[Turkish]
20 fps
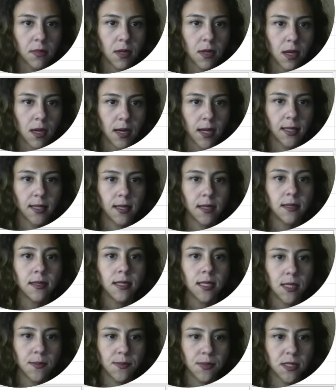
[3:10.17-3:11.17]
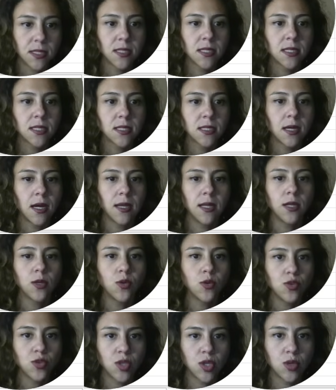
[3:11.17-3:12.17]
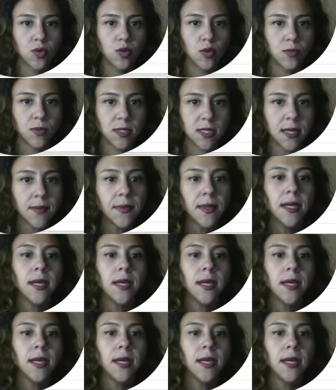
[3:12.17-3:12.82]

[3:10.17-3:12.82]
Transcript: Aynen hepsini sırayla gösteriyor bize.